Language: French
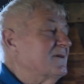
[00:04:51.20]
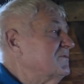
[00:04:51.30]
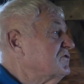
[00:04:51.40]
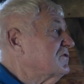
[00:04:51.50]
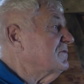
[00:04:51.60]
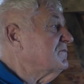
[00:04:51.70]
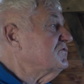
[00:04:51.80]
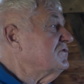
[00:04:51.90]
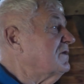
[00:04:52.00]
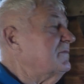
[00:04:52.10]
comme, je,
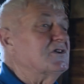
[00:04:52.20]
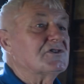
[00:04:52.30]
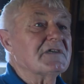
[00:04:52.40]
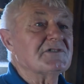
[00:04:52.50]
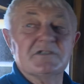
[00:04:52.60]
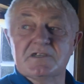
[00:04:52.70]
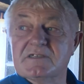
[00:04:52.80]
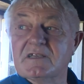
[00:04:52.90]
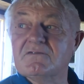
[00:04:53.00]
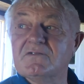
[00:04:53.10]
suis comme les chats, j'ai
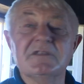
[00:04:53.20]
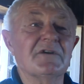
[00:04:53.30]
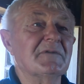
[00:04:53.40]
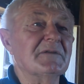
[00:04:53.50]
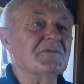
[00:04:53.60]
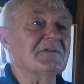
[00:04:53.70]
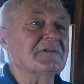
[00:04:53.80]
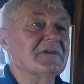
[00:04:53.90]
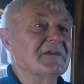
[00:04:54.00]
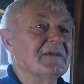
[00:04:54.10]
cette vie normalement.
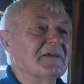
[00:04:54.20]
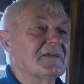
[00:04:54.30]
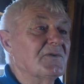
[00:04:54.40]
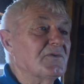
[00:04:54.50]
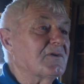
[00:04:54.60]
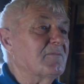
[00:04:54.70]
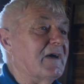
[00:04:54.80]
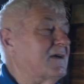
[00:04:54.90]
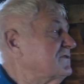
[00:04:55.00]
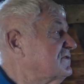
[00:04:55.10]
Donc bah,